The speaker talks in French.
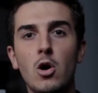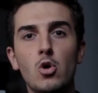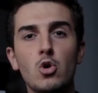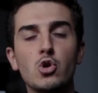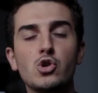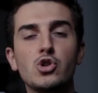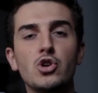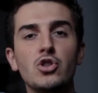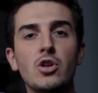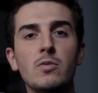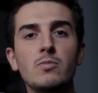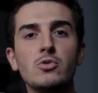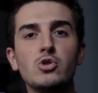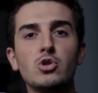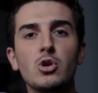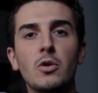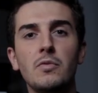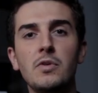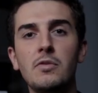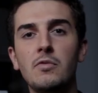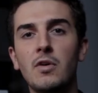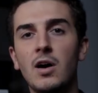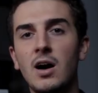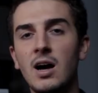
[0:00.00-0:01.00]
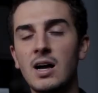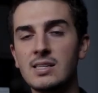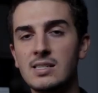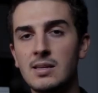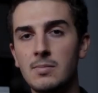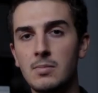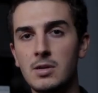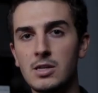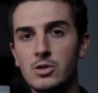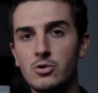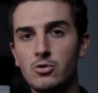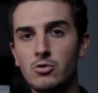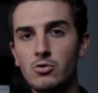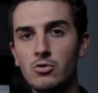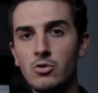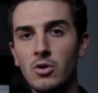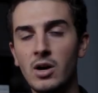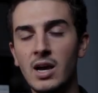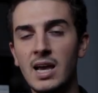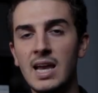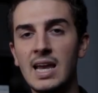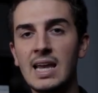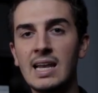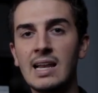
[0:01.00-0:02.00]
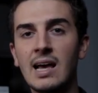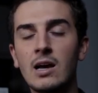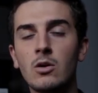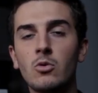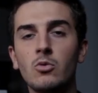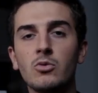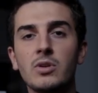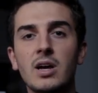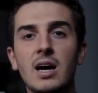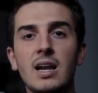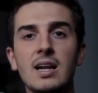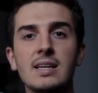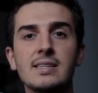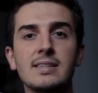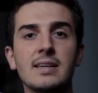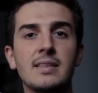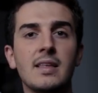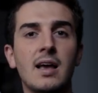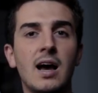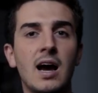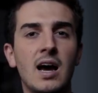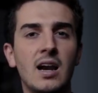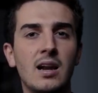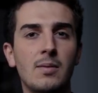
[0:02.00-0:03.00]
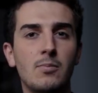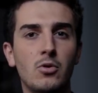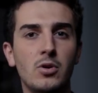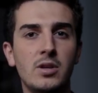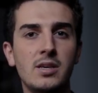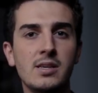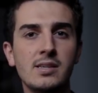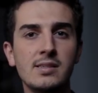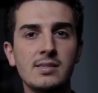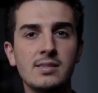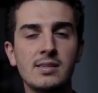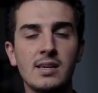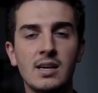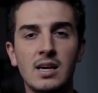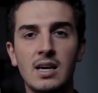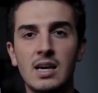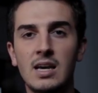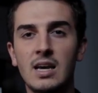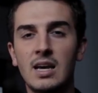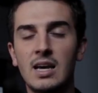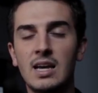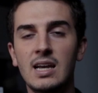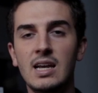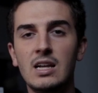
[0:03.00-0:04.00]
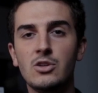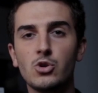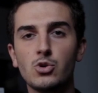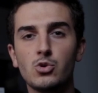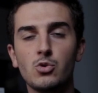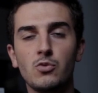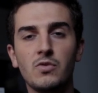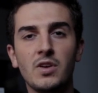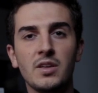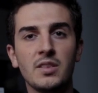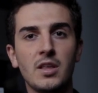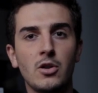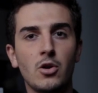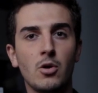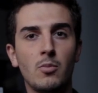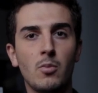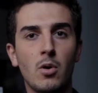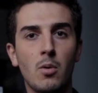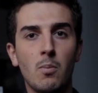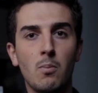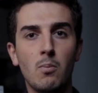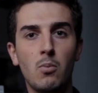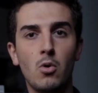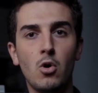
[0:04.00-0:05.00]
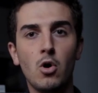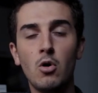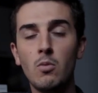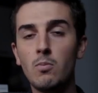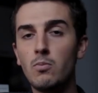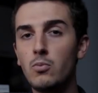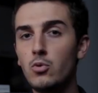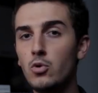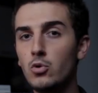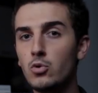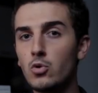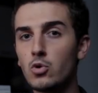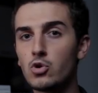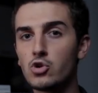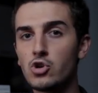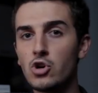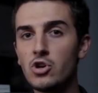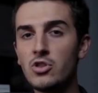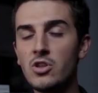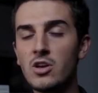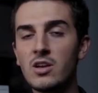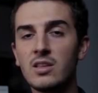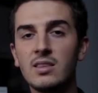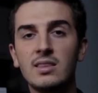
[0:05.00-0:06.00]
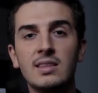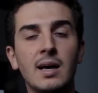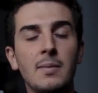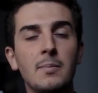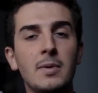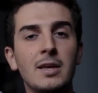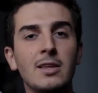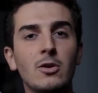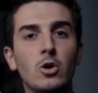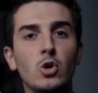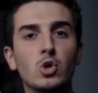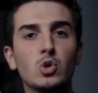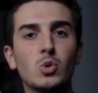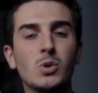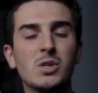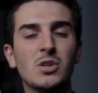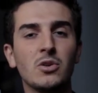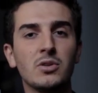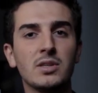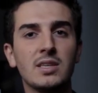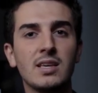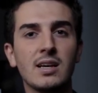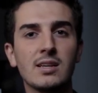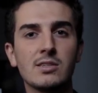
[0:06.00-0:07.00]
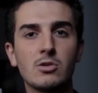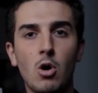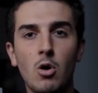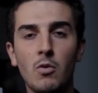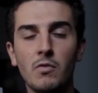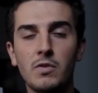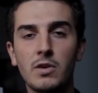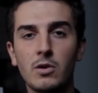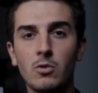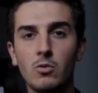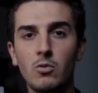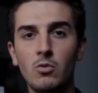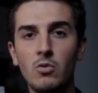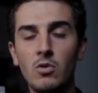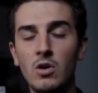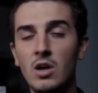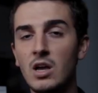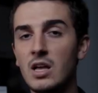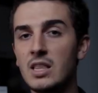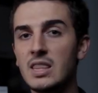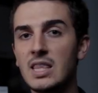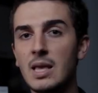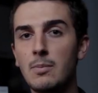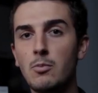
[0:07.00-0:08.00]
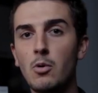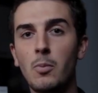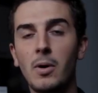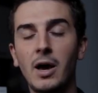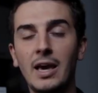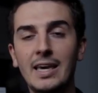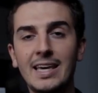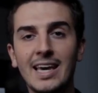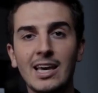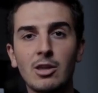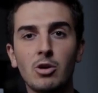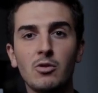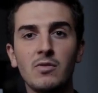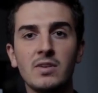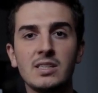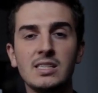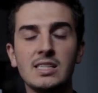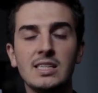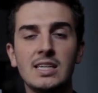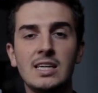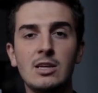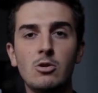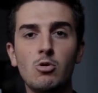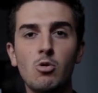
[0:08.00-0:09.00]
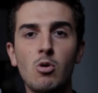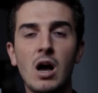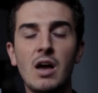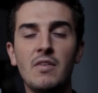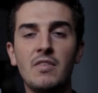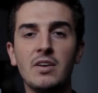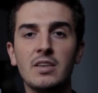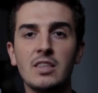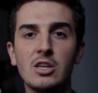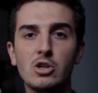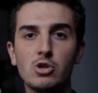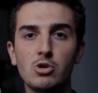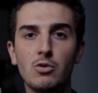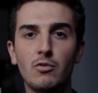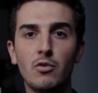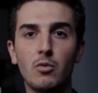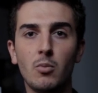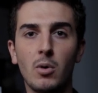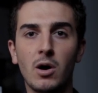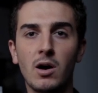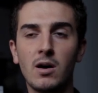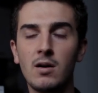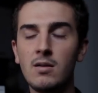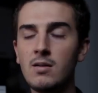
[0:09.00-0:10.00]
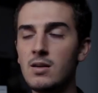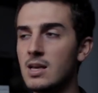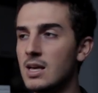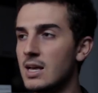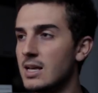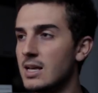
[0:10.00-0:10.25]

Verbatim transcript: Le jeune homme survivra à ses blessures et il racontera la scène à la police, il se souvient d'un homme blanc, plutôt jeune, d'un mètre 75 environ, d'à peu près 90 kg, avec des cheveux bruns.